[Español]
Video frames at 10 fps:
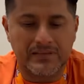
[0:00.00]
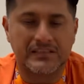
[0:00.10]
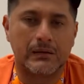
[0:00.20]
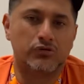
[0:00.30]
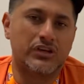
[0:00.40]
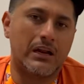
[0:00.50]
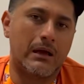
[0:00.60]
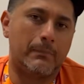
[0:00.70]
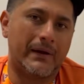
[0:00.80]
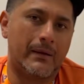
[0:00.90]
Visitamos a
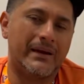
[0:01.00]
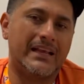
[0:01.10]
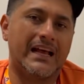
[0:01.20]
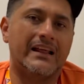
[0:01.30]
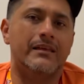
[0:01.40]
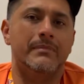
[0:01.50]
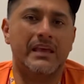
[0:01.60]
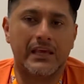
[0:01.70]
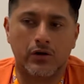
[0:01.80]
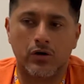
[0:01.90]
la Panamericana de
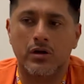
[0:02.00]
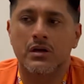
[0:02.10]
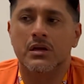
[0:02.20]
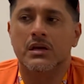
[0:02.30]
México